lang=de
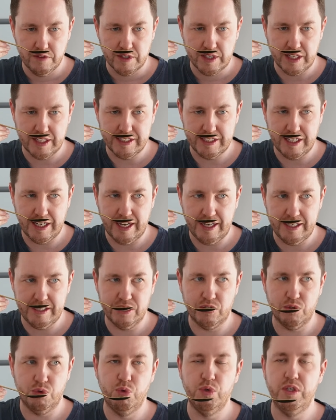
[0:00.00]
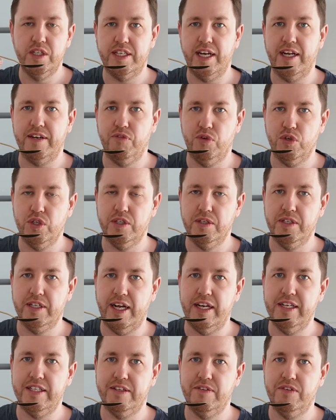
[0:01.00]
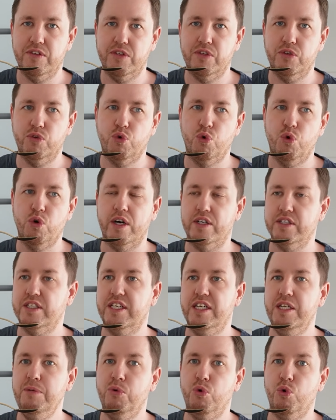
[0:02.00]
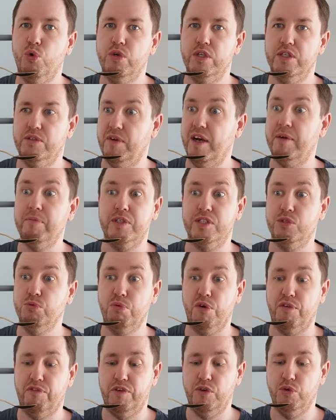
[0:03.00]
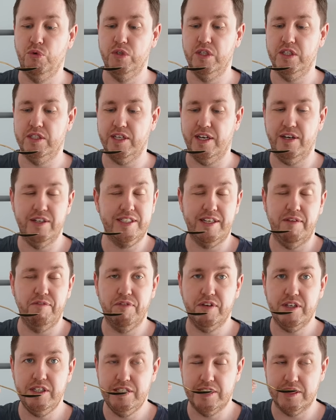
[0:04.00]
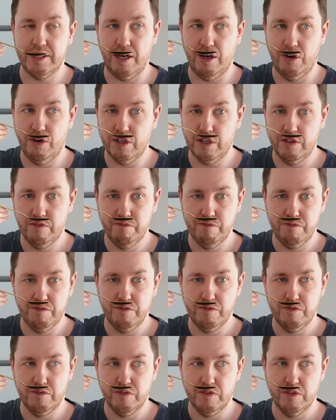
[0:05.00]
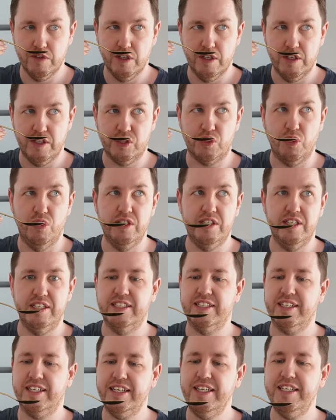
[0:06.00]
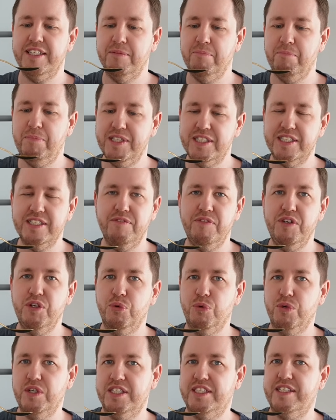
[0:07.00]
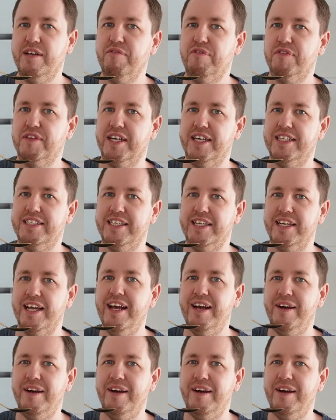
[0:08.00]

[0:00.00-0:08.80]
Ganz leicht. Also Honig hat wirklich einen Teil einen Geruch. Also ich liebe Honig. Wir haben hier super viel Honig da. Senf riecht da auch. Es, könnte, es riecht ein bisschen wie ein Honig-Senf-Dressing,